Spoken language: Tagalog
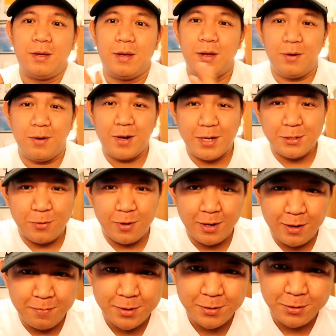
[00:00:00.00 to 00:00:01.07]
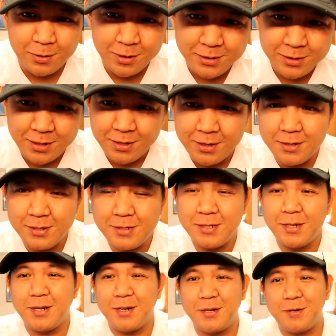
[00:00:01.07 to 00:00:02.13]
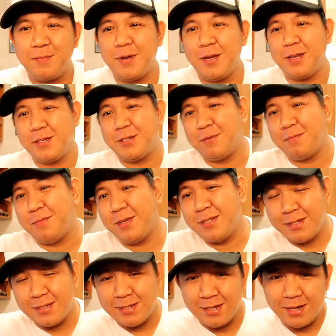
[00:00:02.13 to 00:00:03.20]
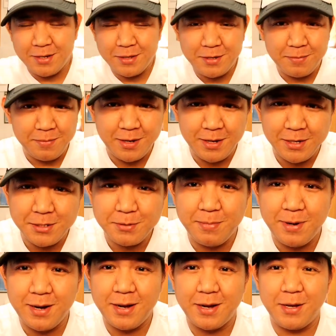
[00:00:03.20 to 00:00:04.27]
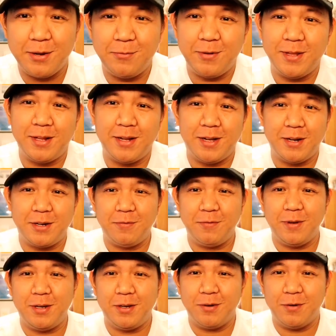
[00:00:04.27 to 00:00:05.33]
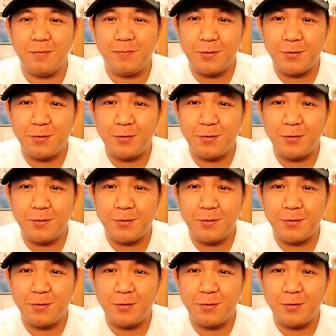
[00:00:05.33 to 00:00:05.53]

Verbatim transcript: Hello guys, welcome back to our channel, Sneak PH and Mrs. Sneak PH back again with another video.